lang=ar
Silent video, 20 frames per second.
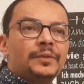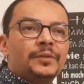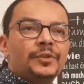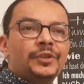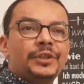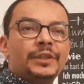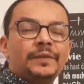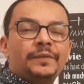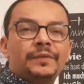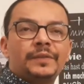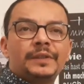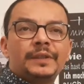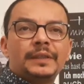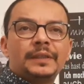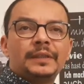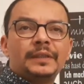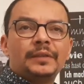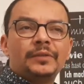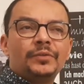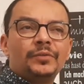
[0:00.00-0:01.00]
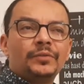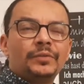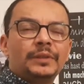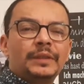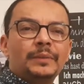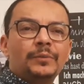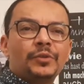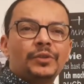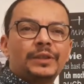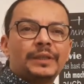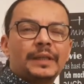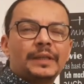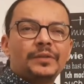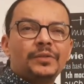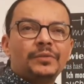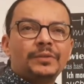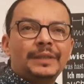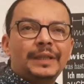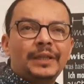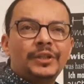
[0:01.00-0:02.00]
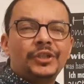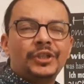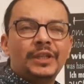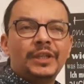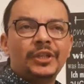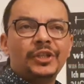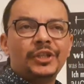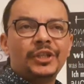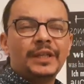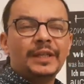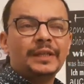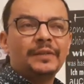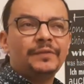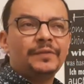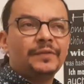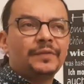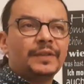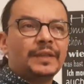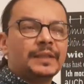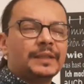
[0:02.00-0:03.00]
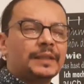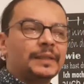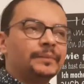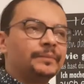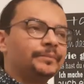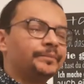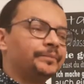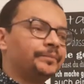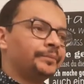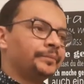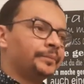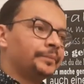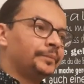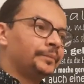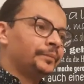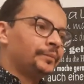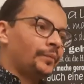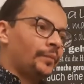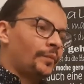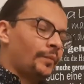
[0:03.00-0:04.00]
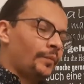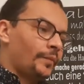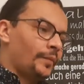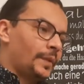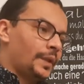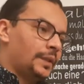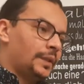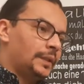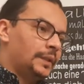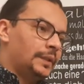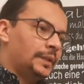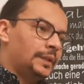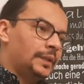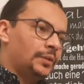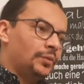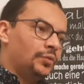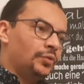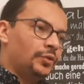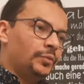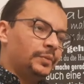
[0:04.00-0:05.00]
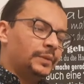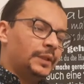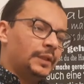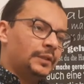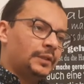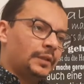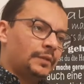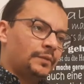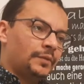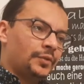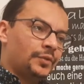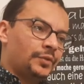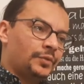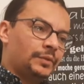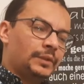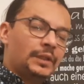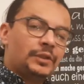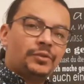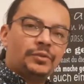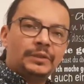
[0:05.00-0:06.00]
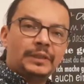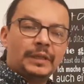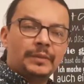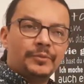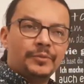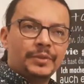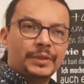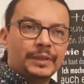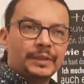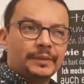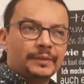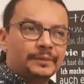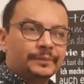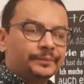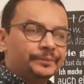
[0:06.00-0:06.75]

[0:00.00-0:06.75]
وشاف سادير اون ديمونستراسيون تاع جي جيان في فرنسا سادير سي جروب دانترفونسيون دو لا جوندارمري